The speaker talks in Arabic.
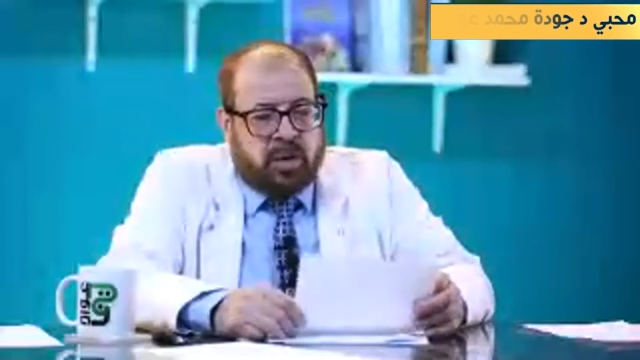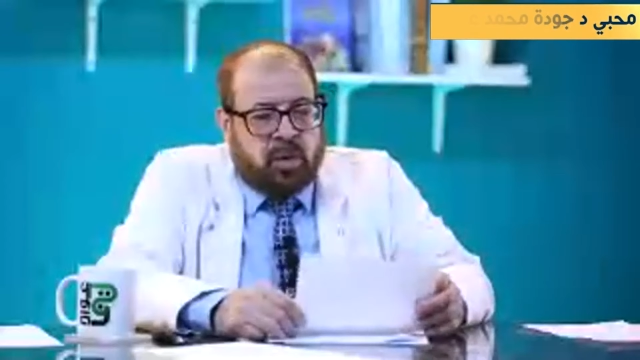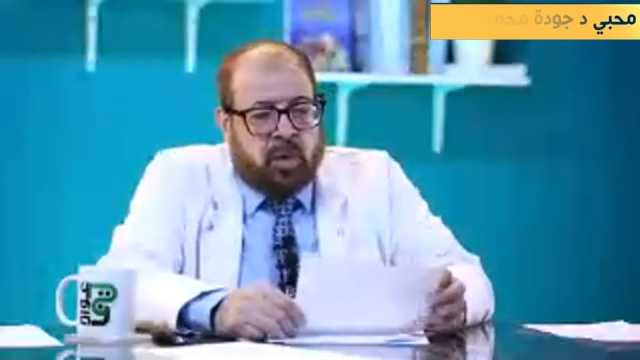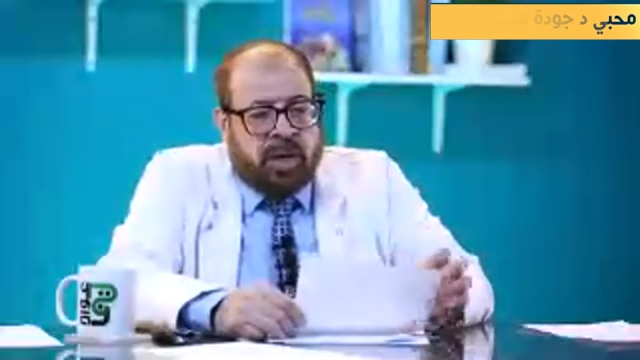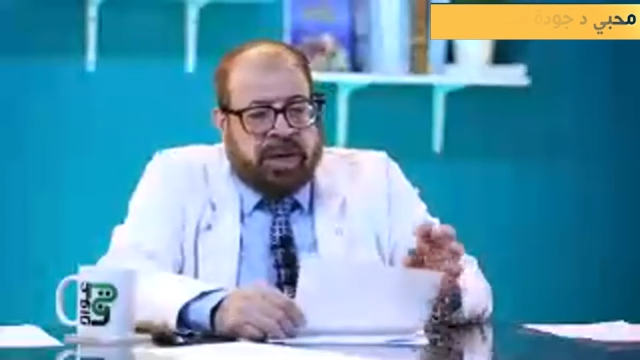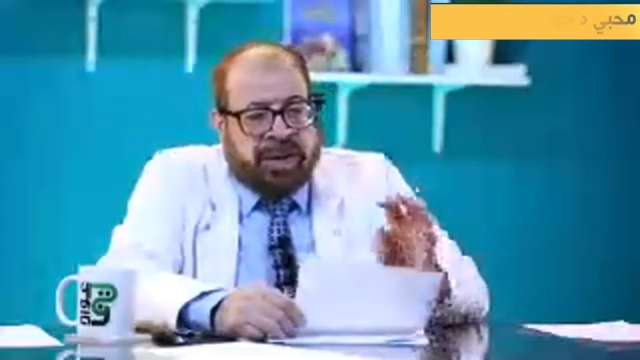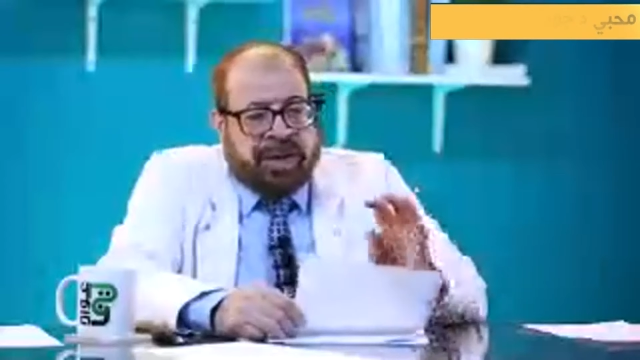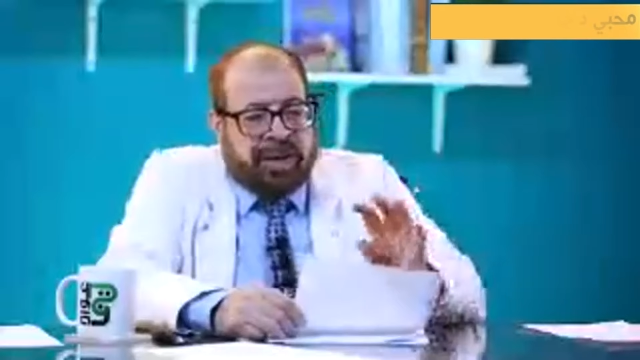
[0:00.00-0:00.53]

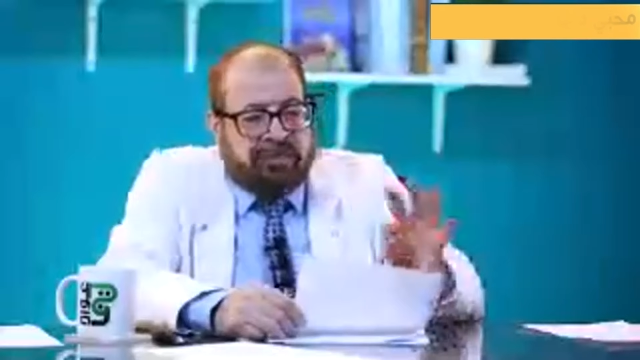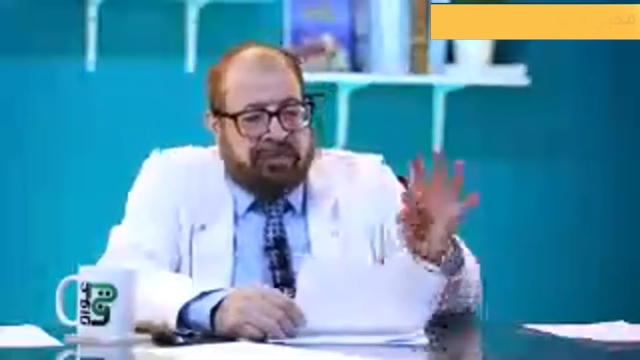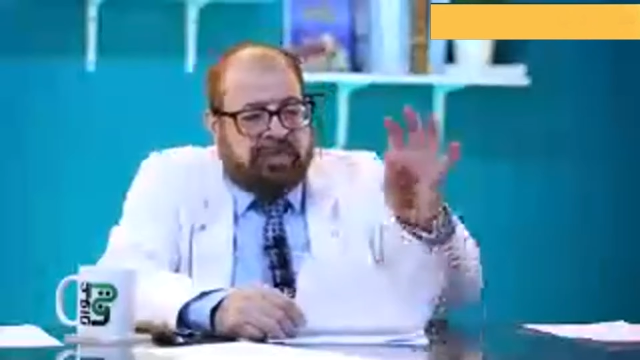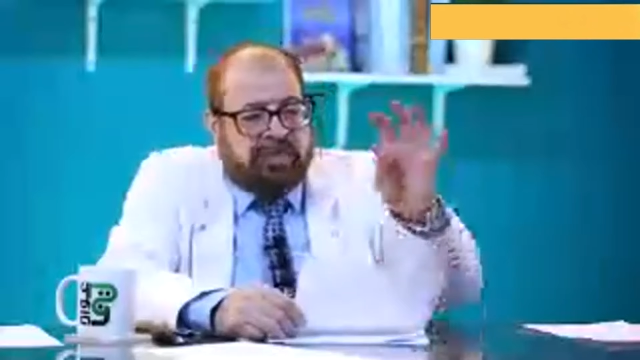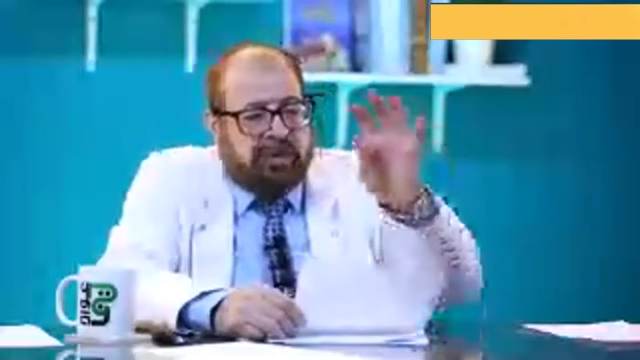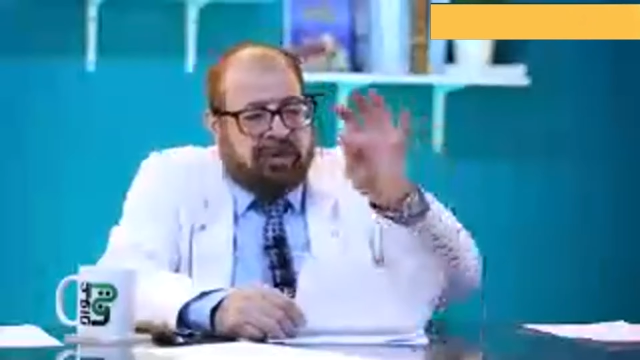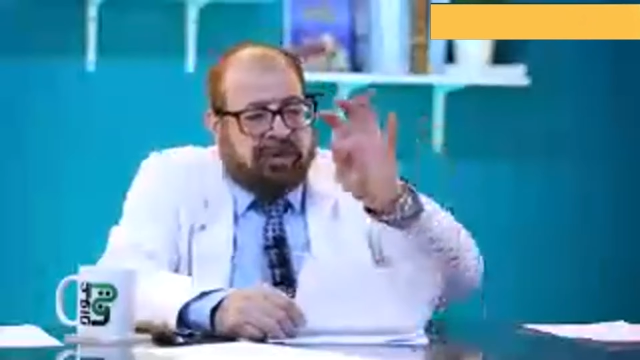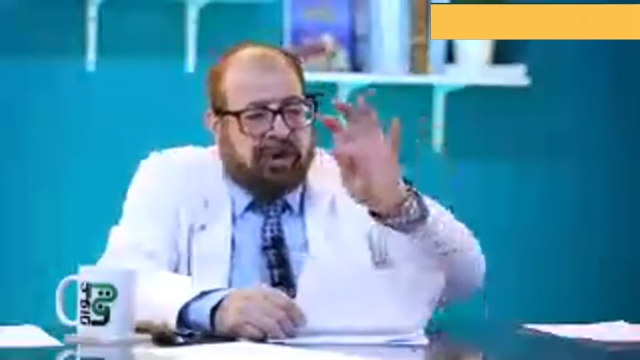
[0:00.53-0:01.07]
ويخف
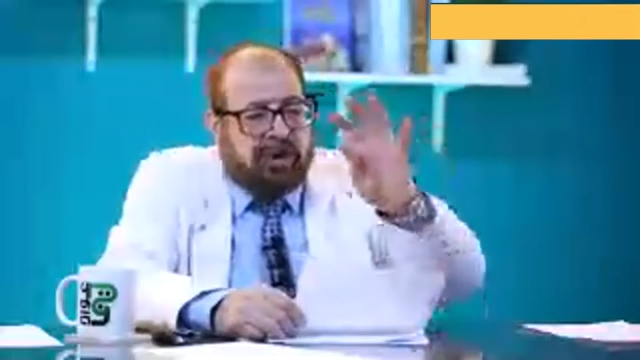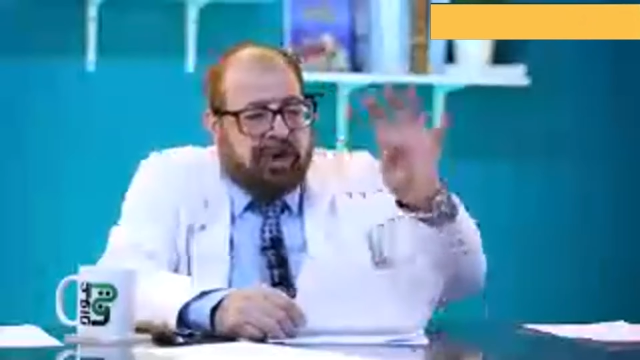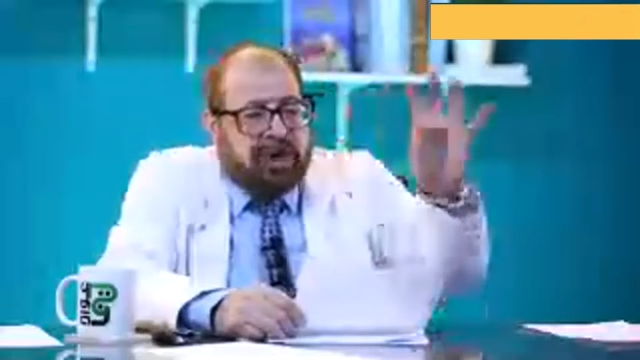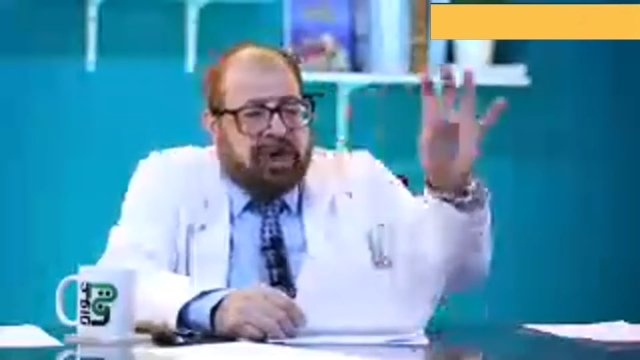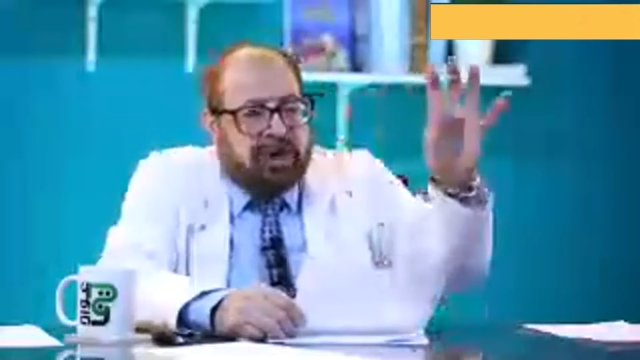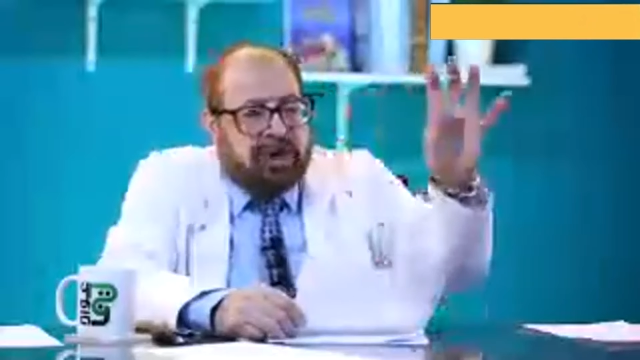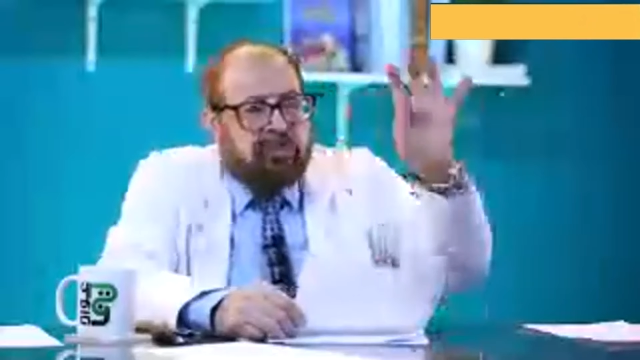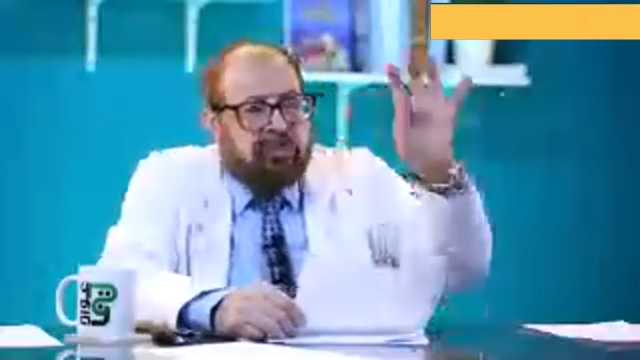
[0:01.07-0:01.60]

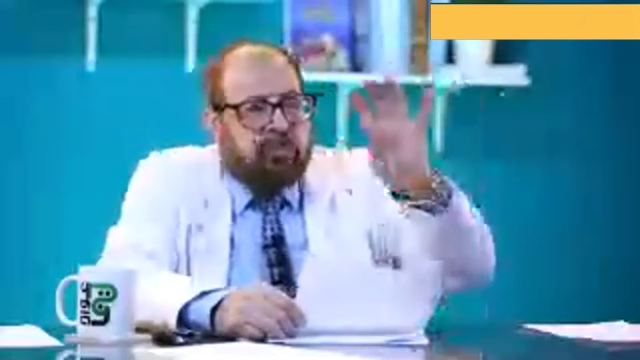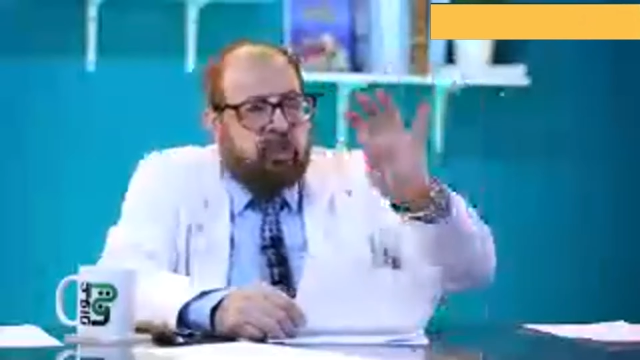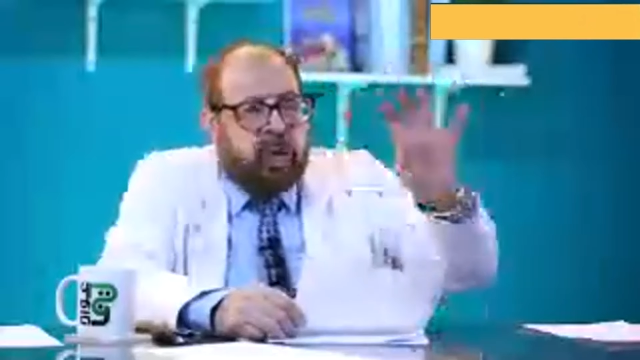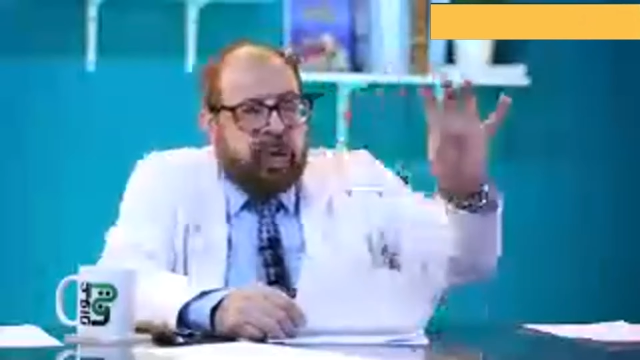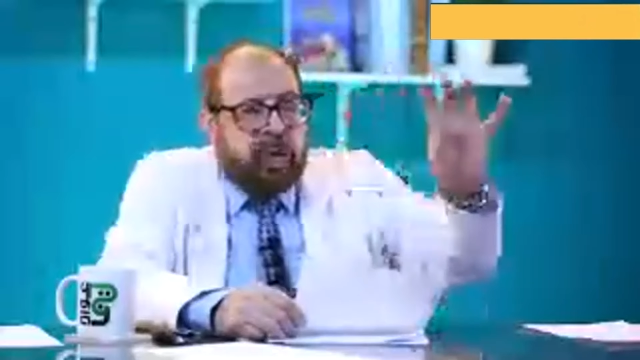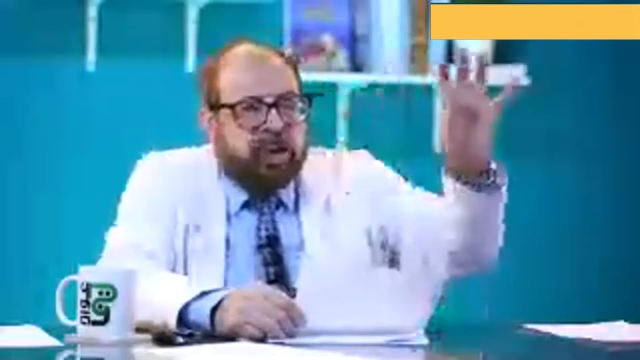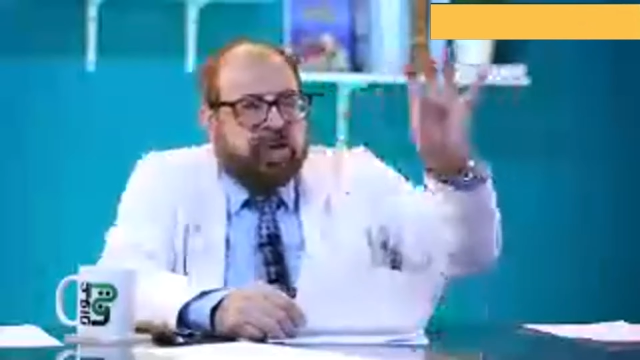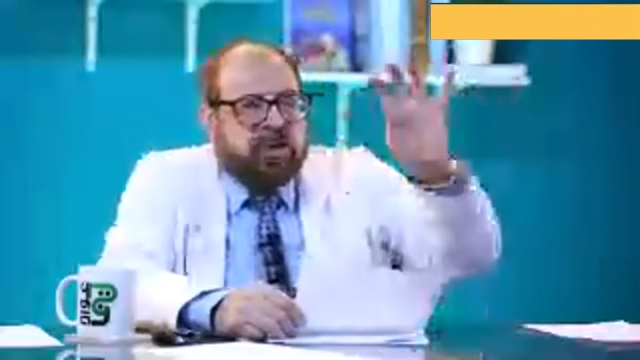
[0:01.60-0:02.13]
تلقائيا
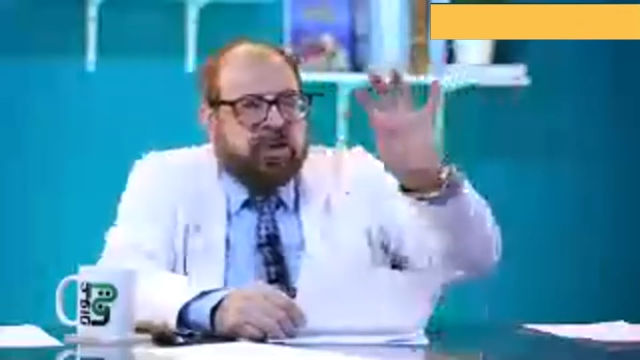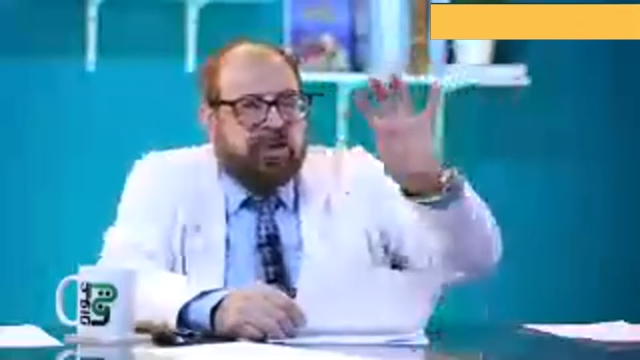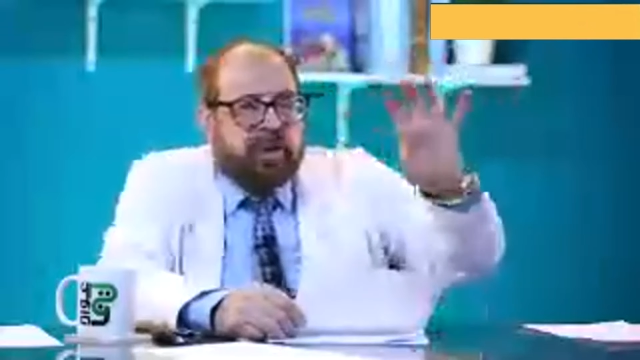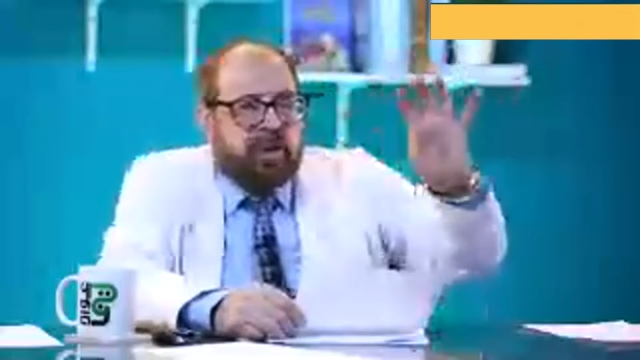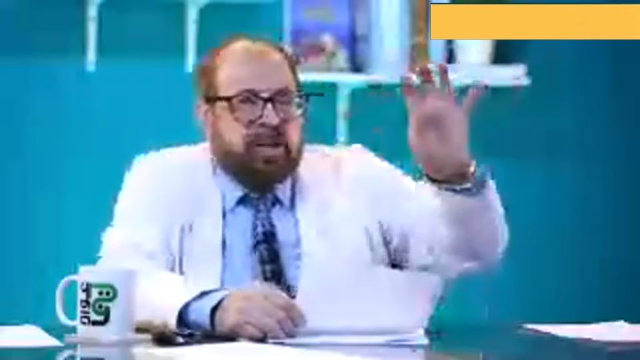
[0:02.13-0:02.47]
بمجرد اختفاء